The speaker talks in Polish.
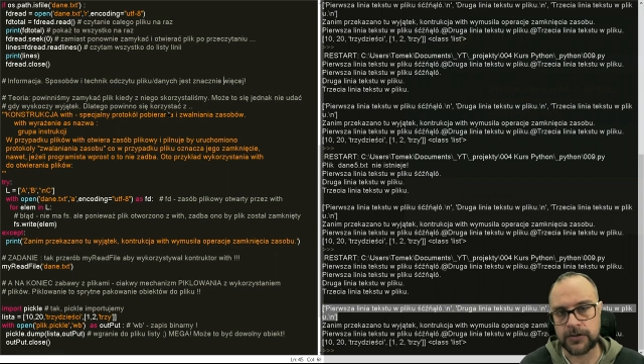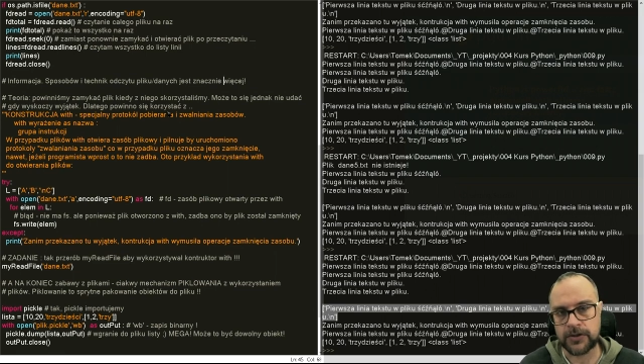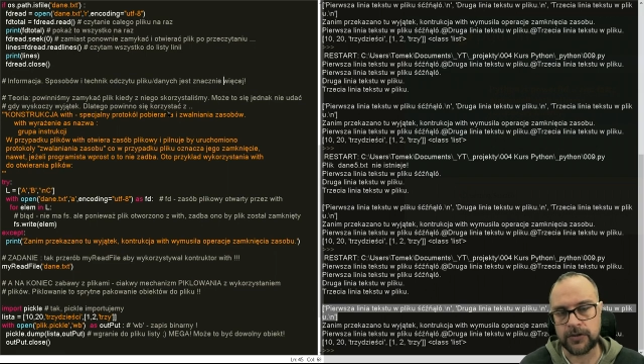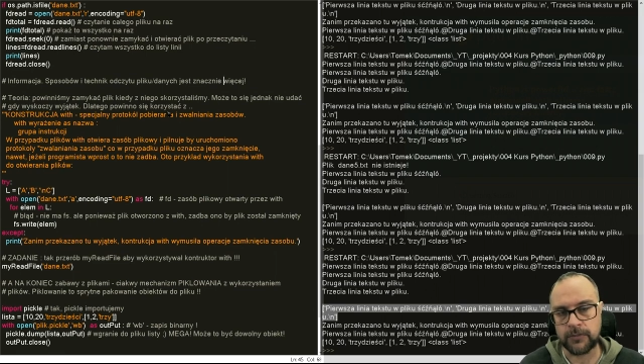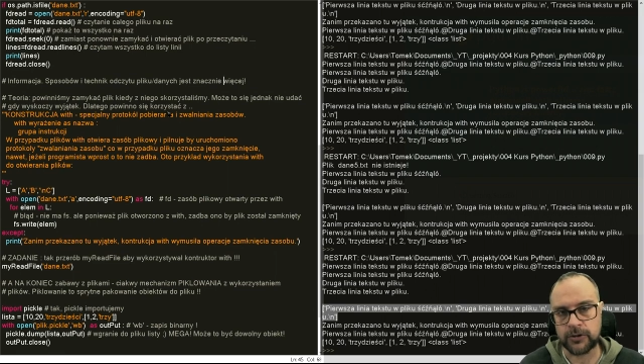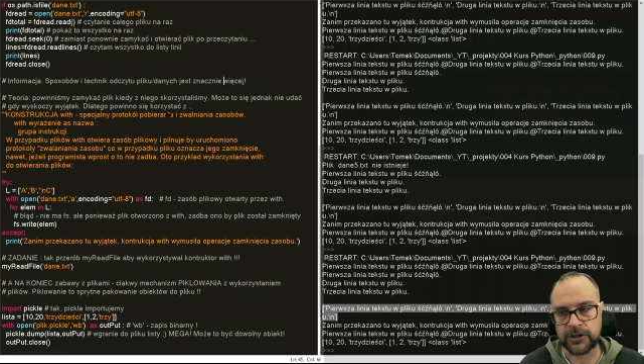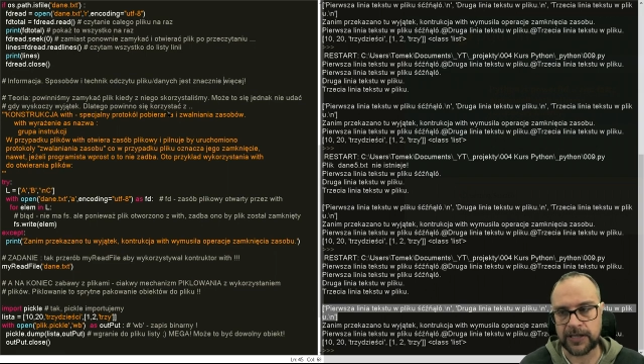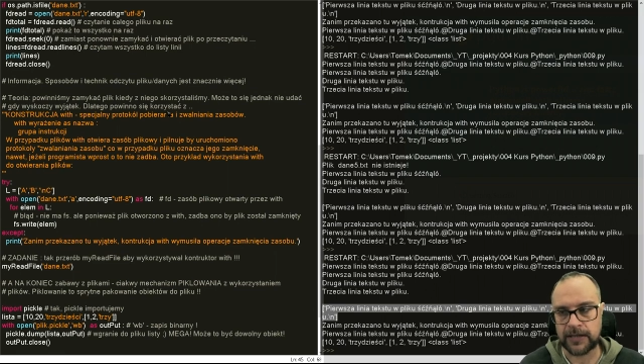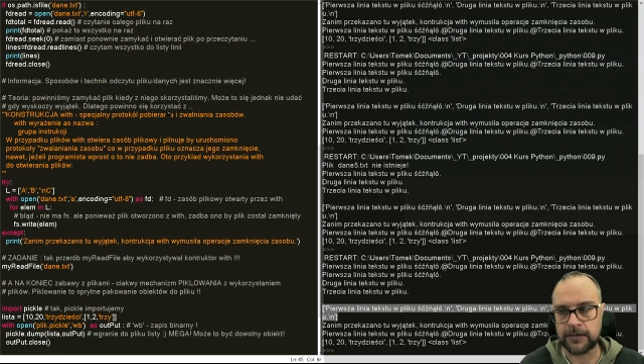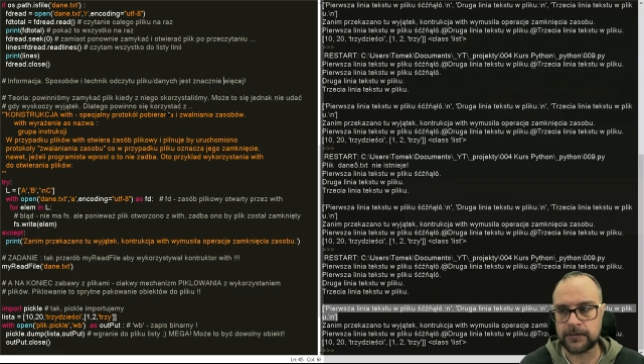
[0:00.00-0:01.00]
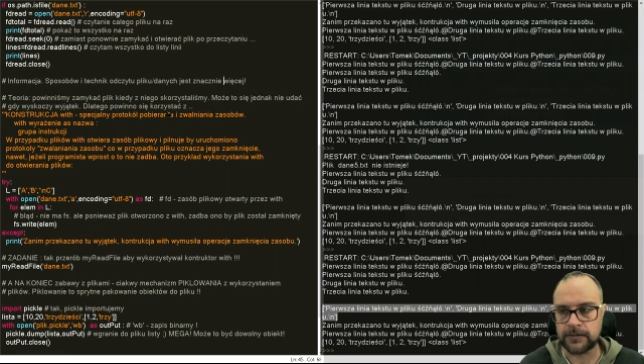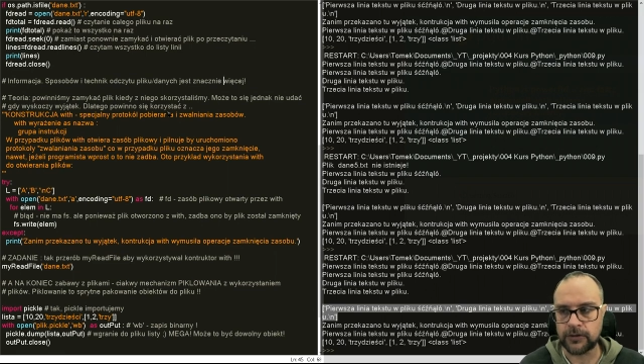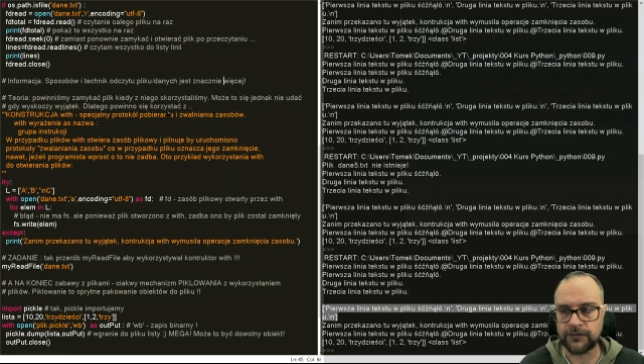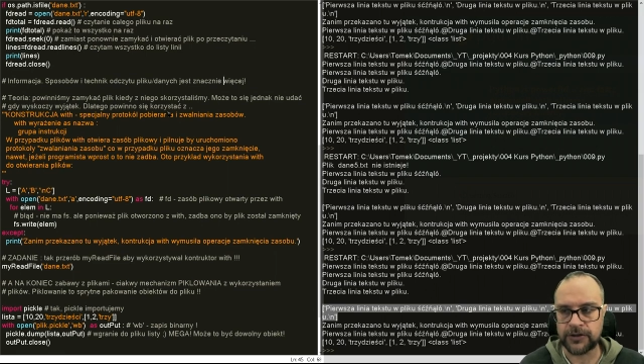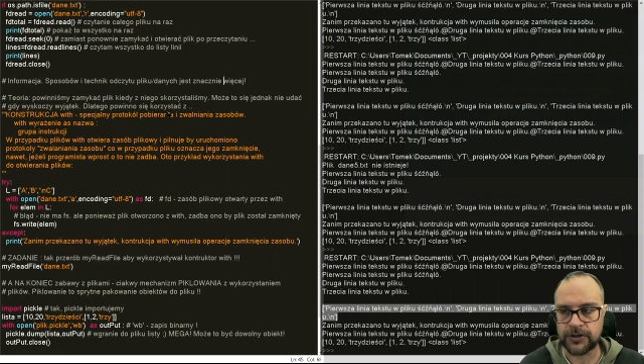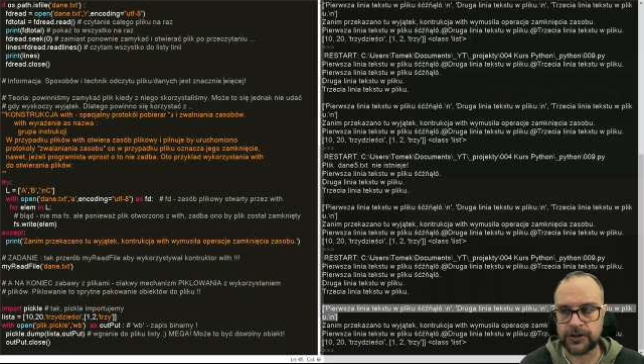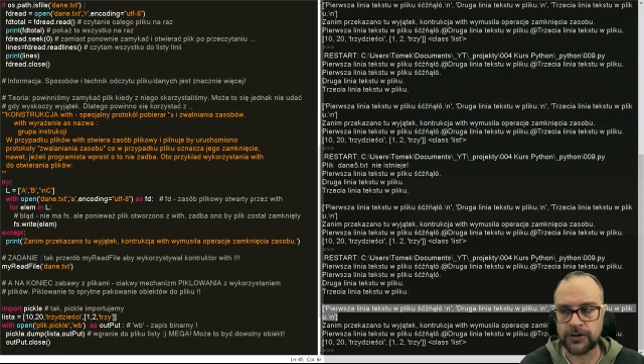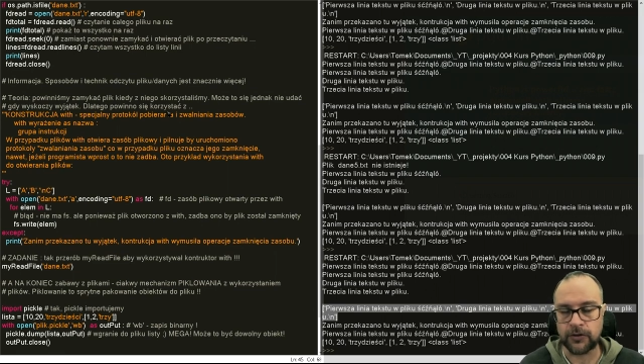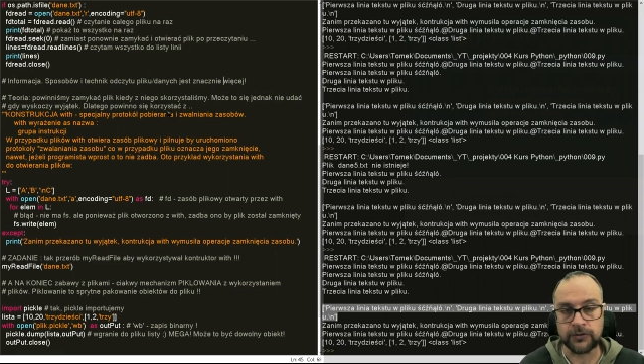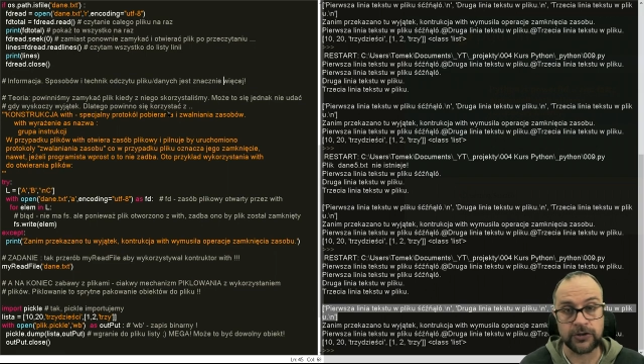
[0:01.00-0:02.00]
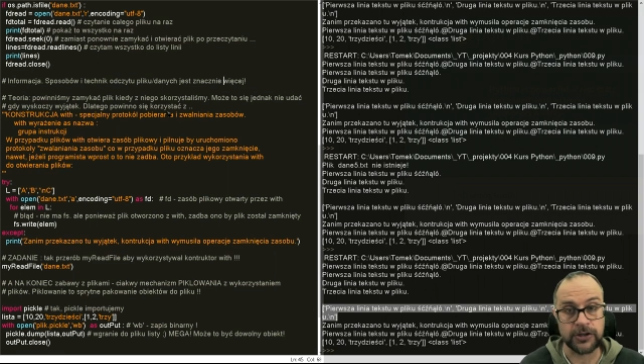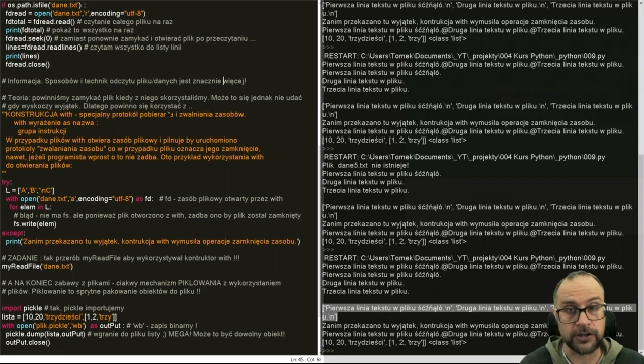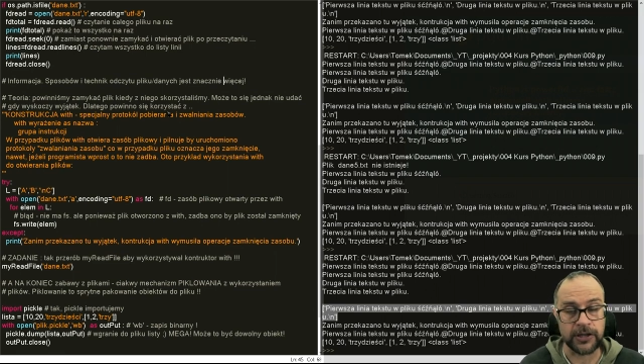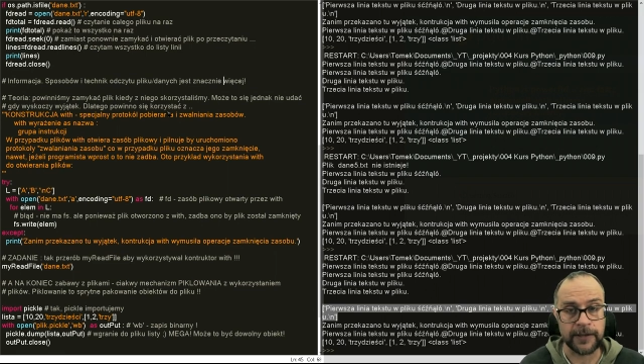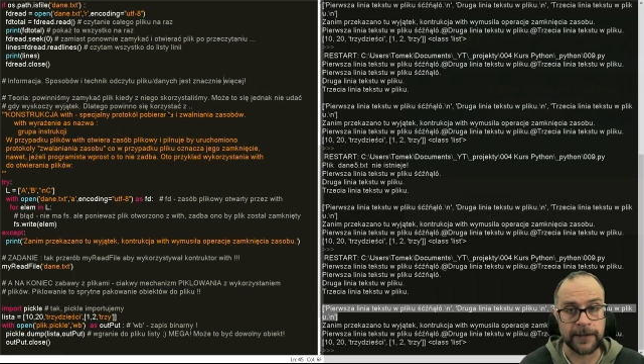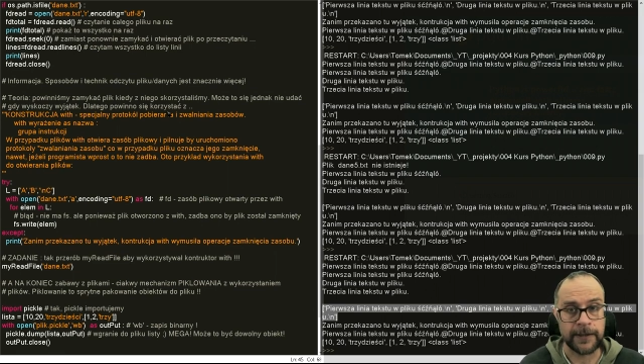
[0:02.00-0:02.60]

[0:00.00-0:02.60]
co można y, dowiedzieć się o odczycie